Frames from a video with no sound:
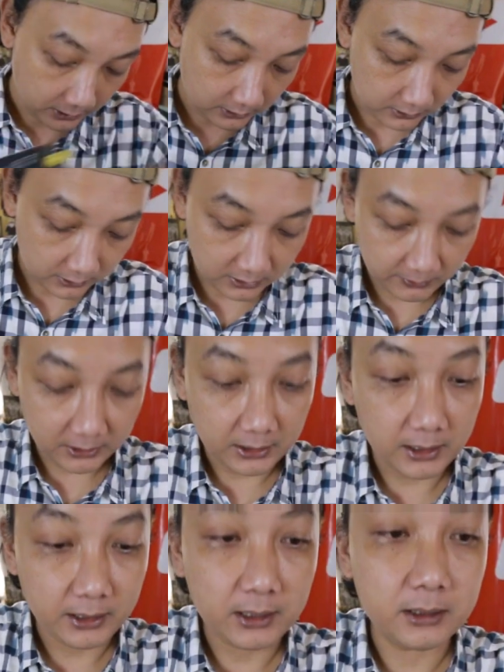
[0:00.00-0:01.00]
terus
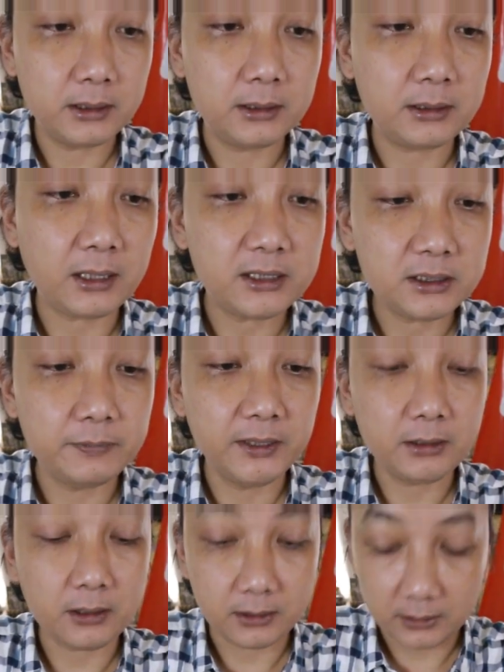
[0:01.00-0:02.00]
sementara yang di
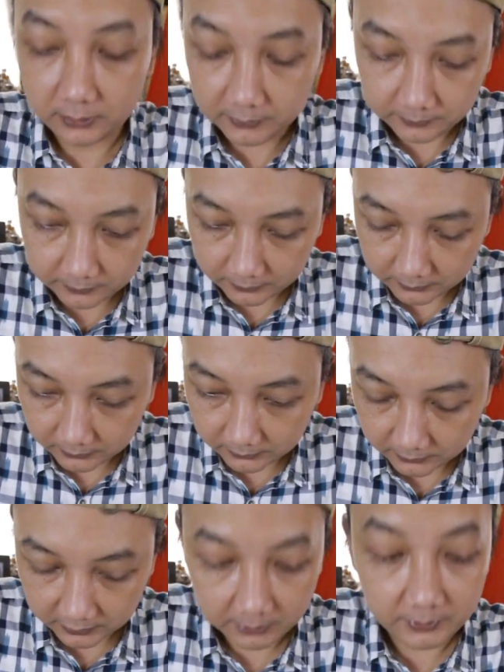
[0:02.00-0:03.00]
transmitternya
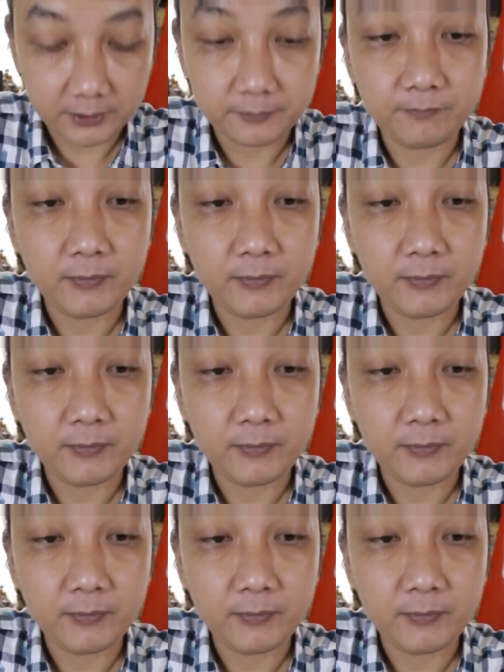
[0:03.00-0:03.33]
sama